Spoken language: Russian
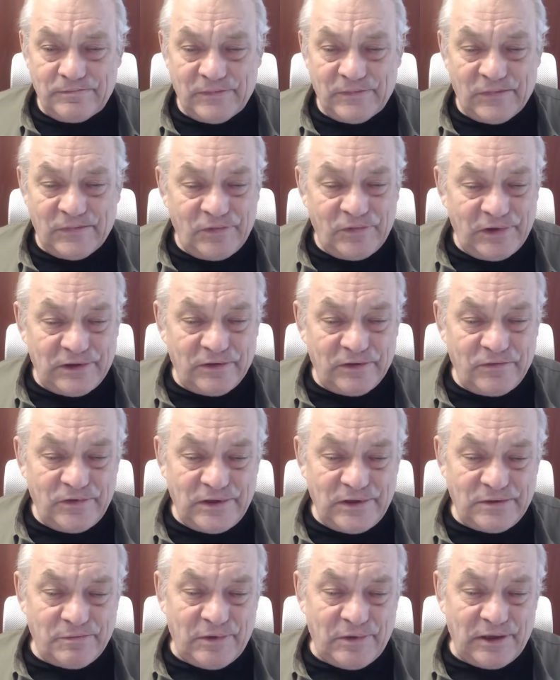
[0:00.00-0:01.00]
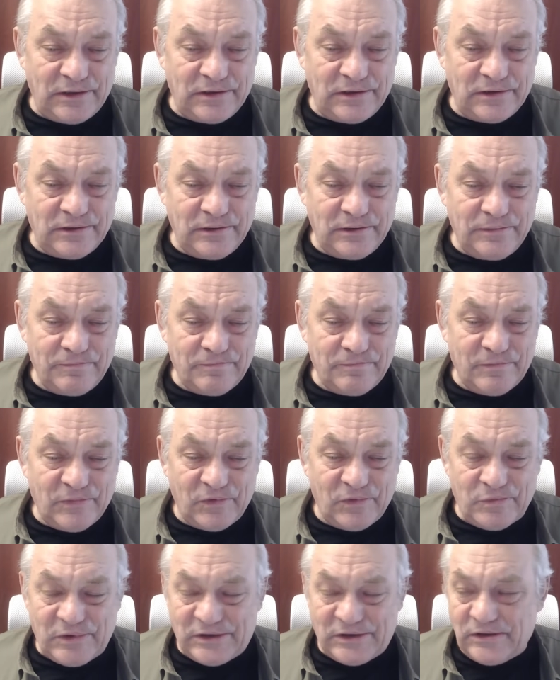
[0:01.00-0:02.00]
В этом весь Байден.
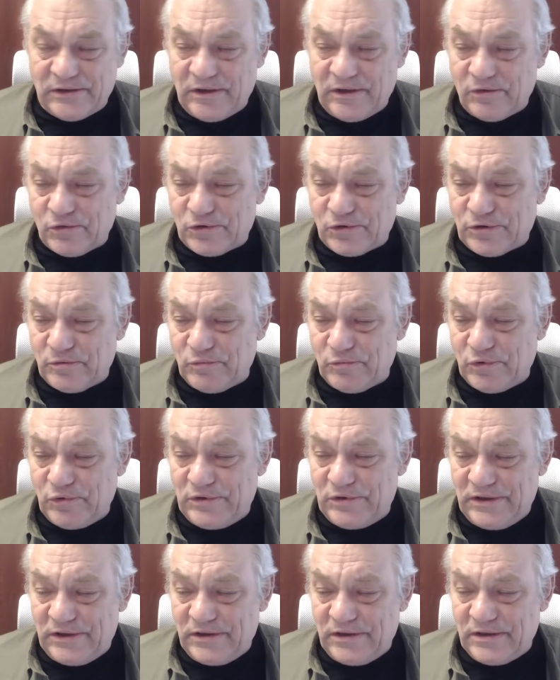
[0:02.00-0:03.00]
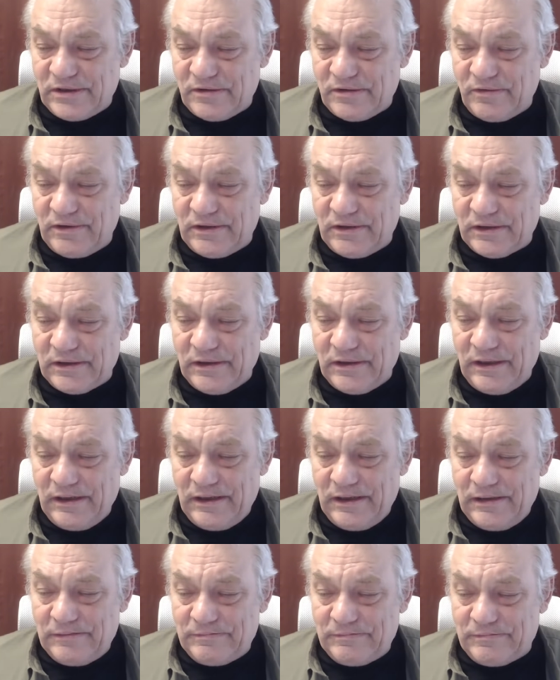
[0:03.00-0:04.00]
Вместо того, чтобы уйти действительно
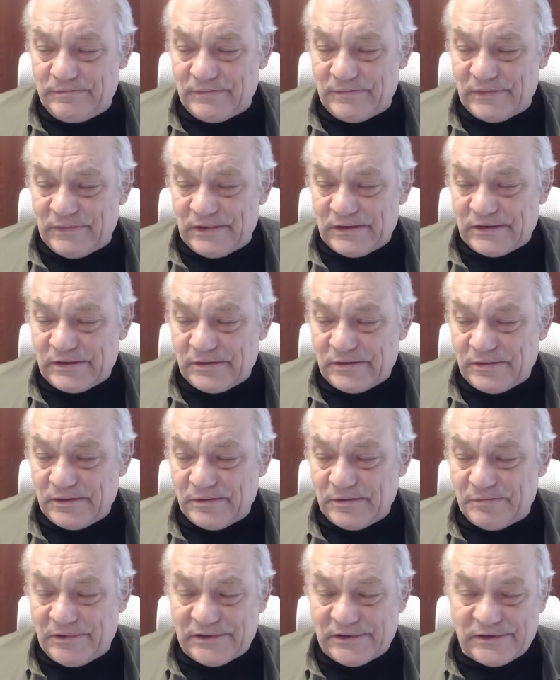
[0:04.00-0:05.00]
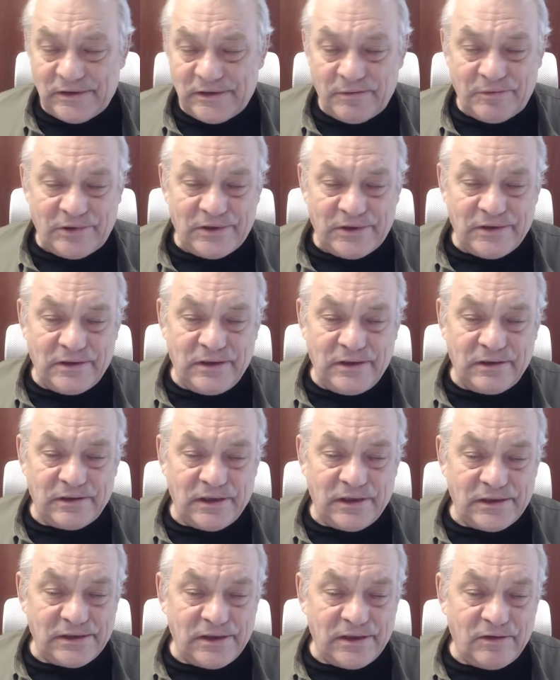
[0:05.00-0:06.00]
с поста
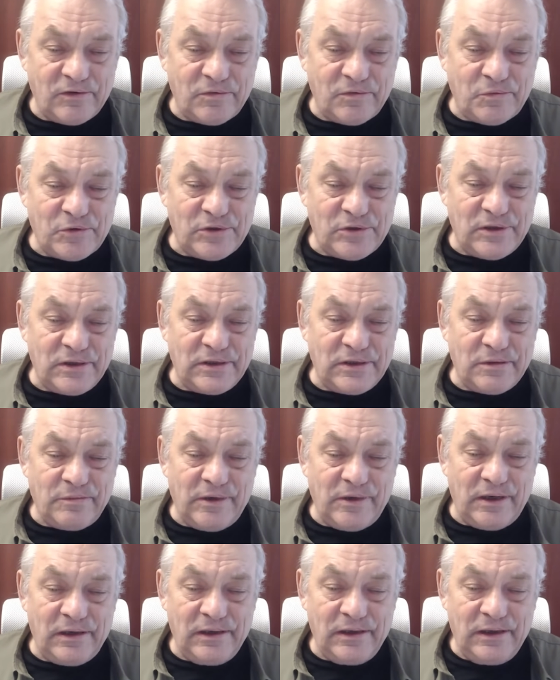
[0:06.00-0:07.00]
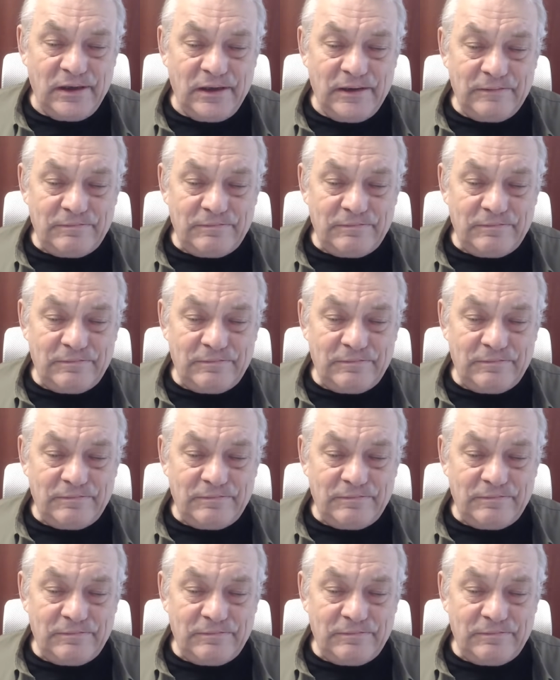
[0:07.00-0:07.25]
президента, оставив после себя